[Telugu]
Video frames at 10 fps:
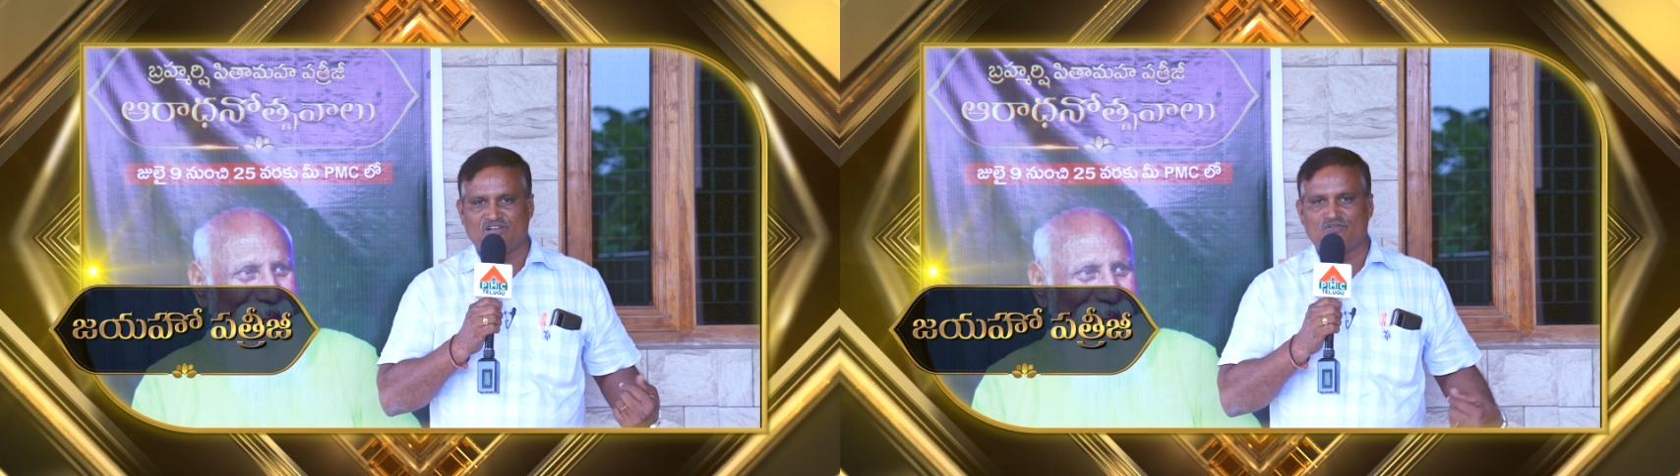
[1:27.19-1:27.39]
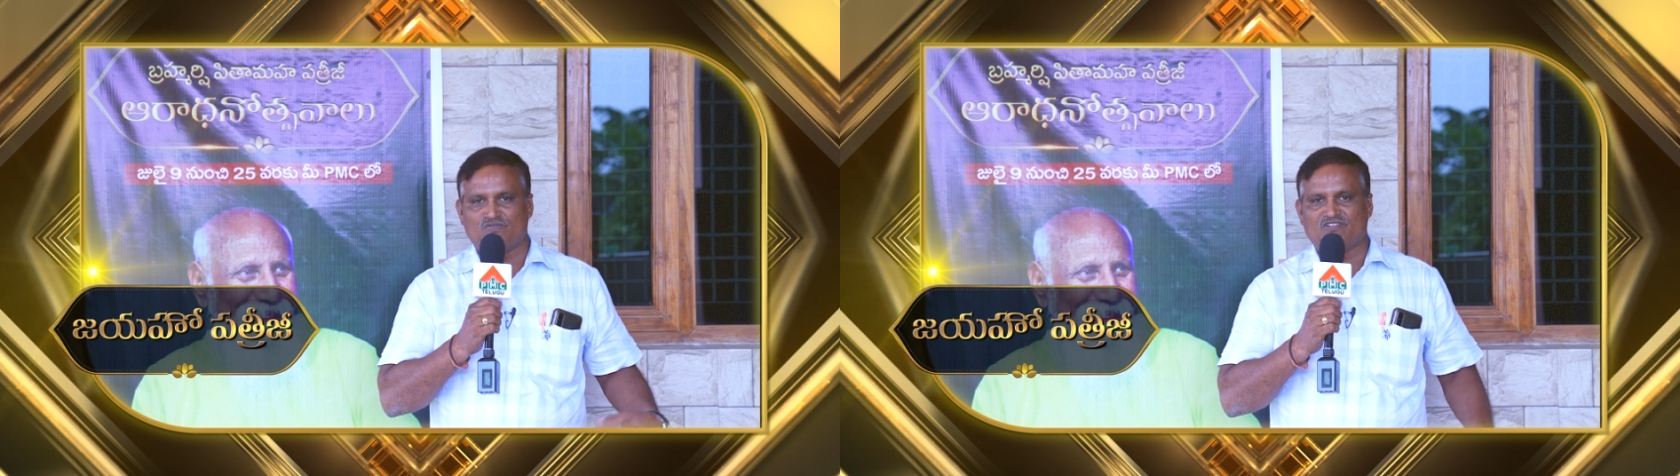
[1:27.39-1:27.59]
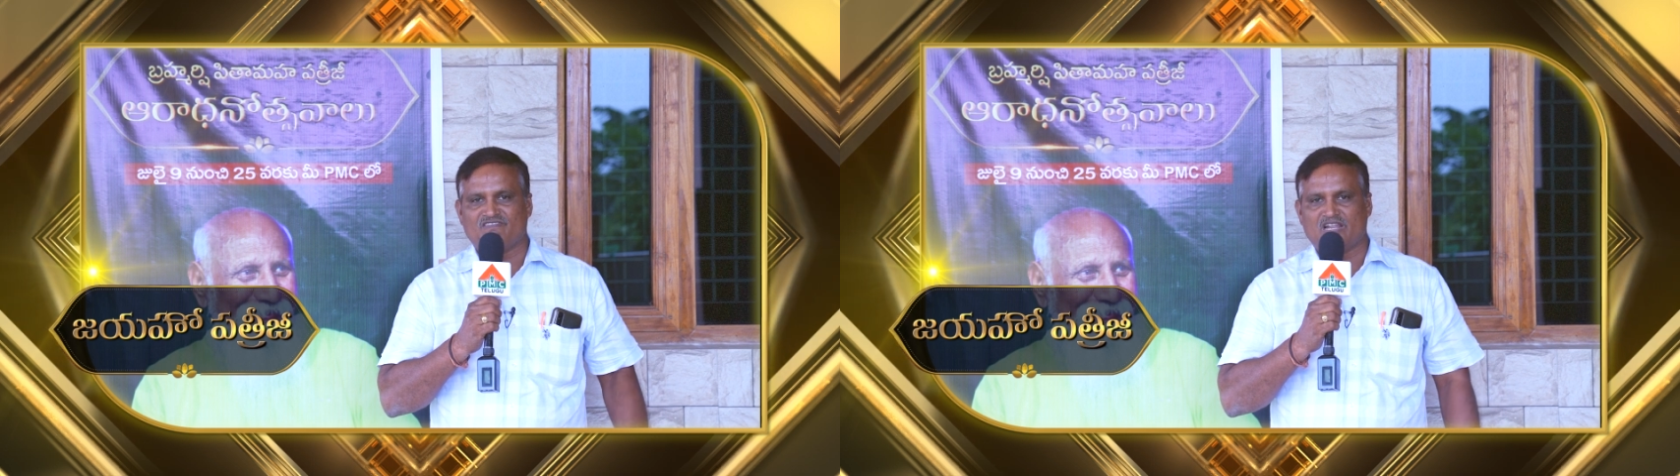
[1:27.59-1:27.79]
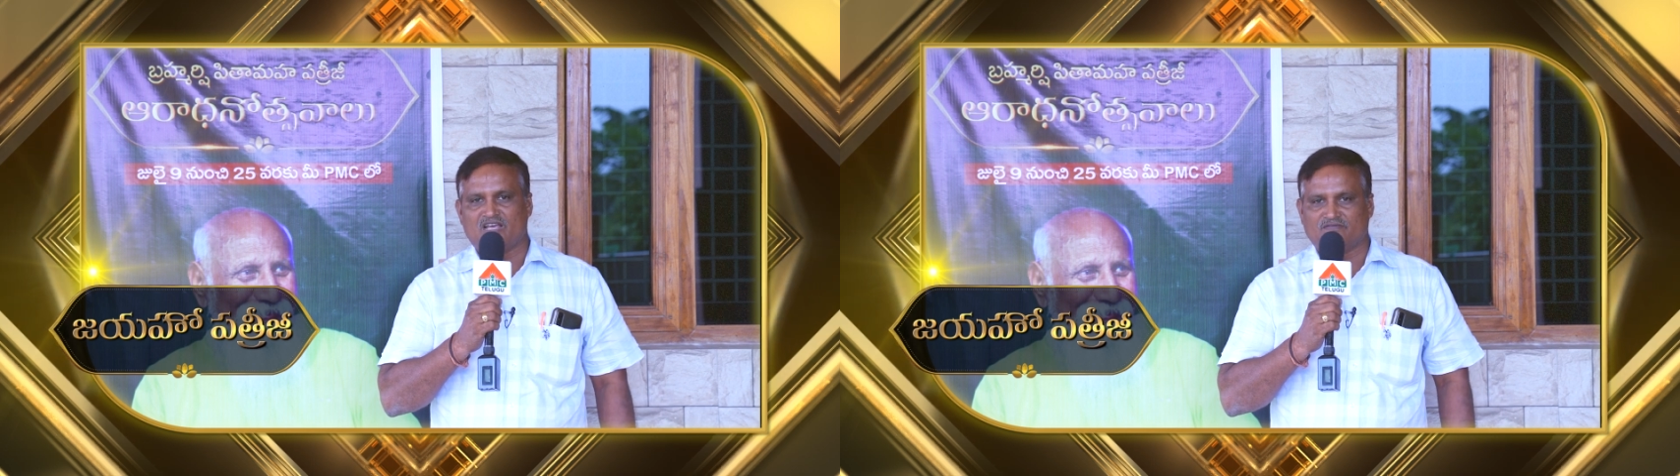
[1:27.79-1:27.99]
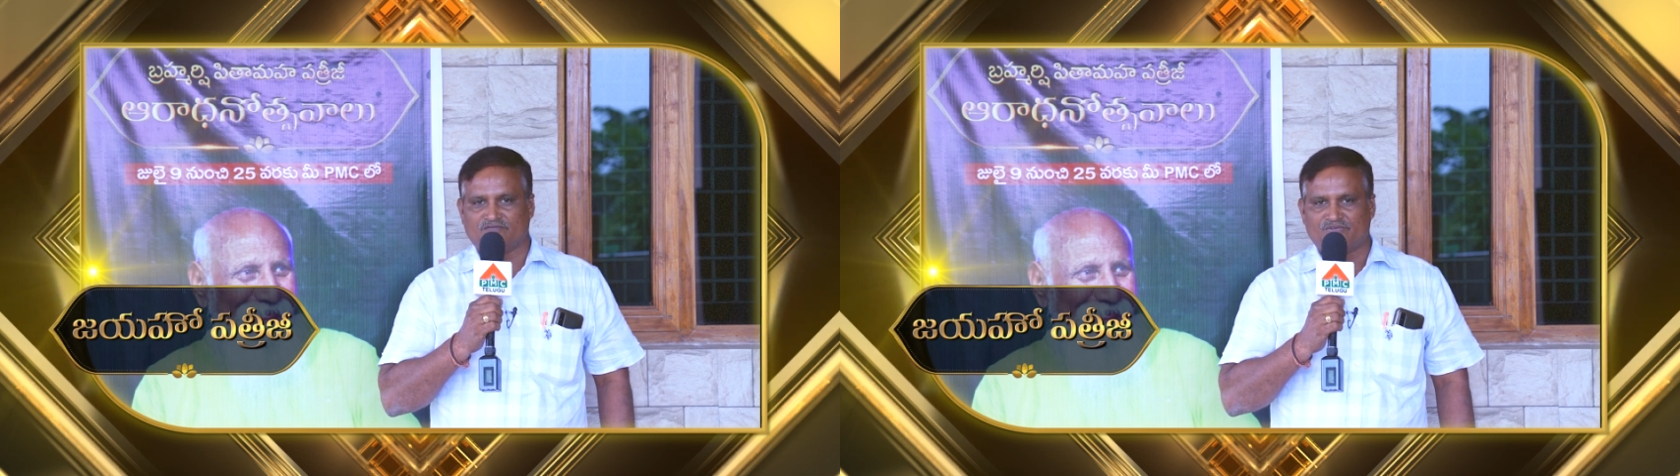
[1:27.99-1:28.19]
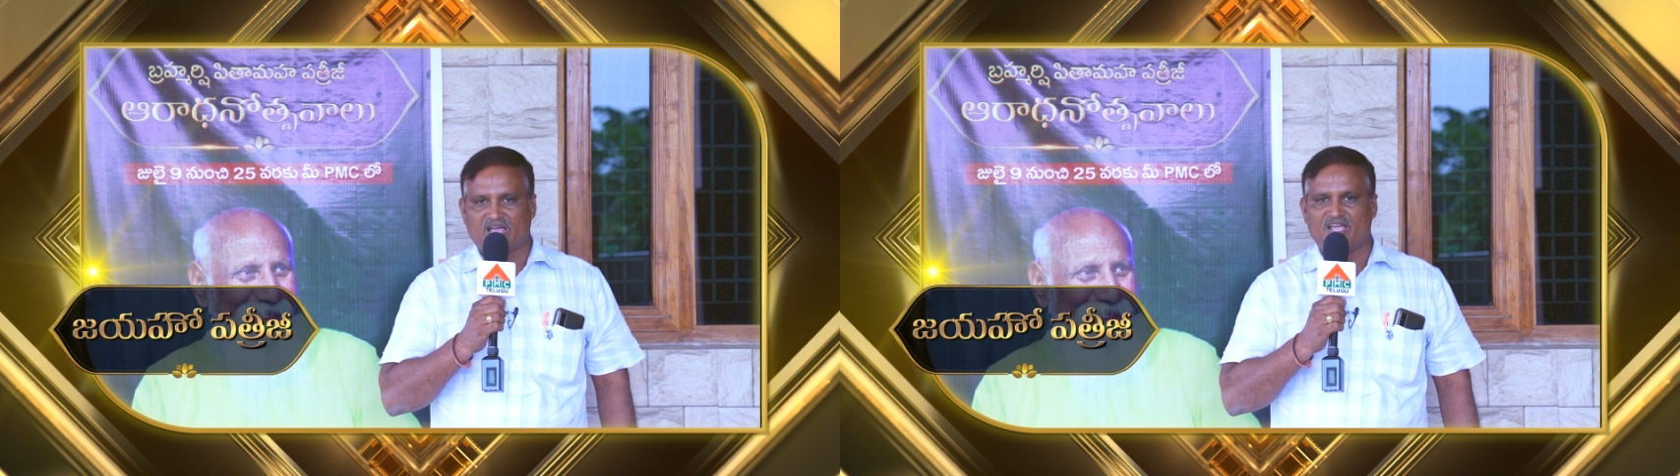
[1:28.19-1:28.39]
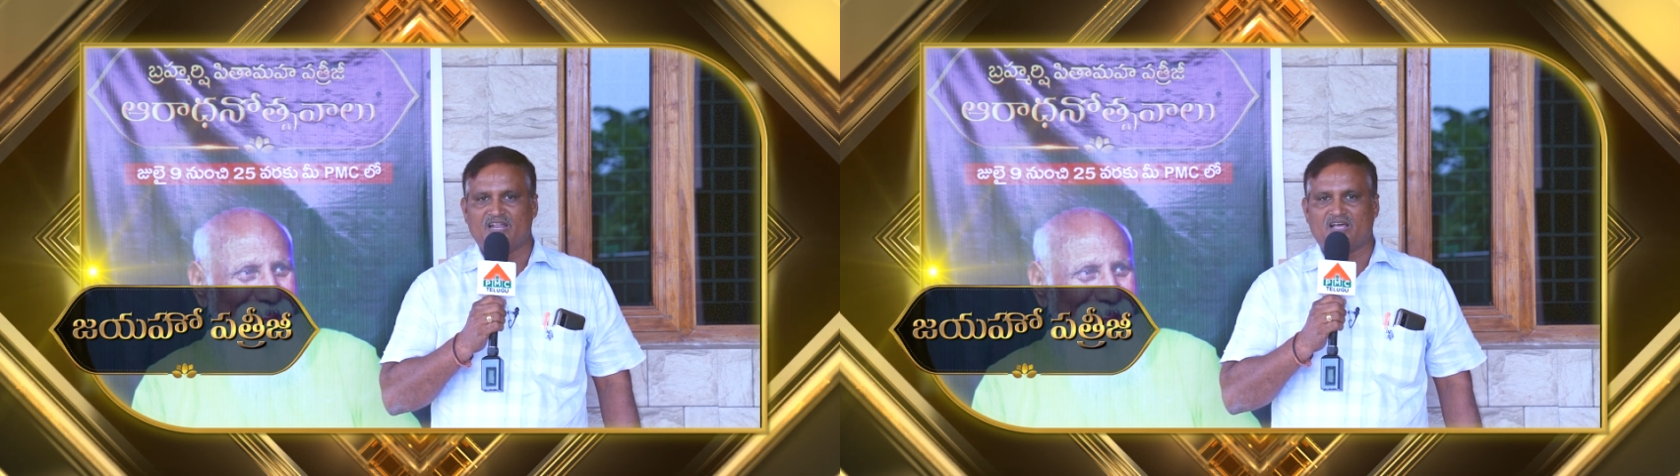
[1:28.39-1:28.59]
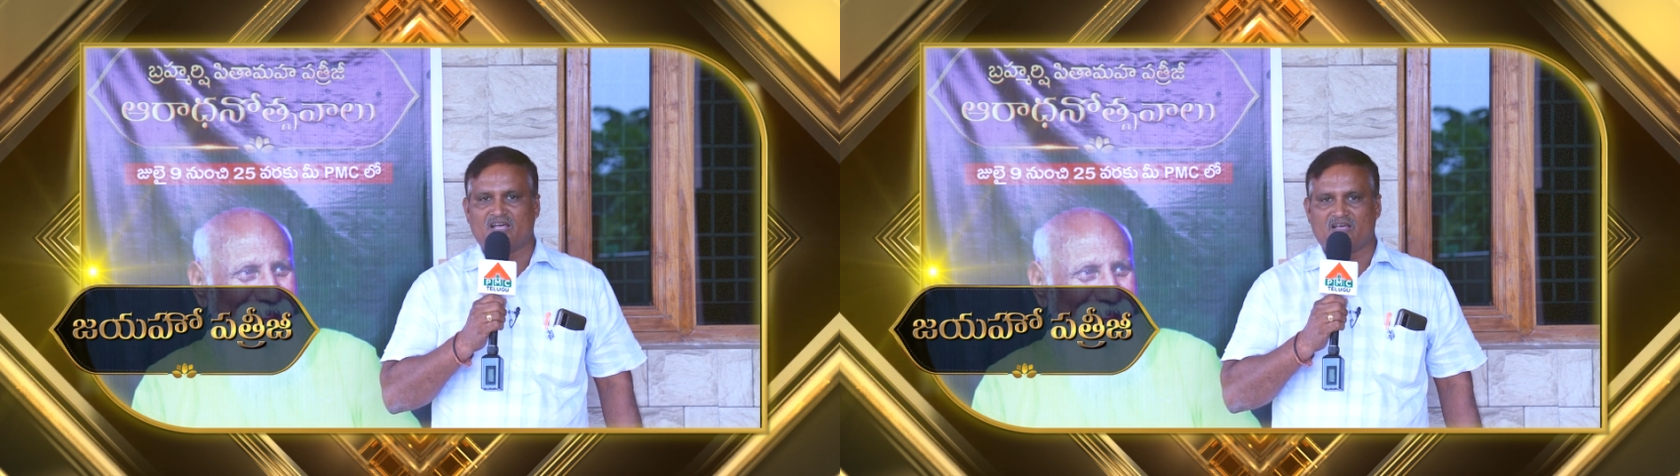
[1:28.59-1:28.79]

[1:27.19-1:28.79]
వెల్లూరు కూడా వెళ్ళాను అయినా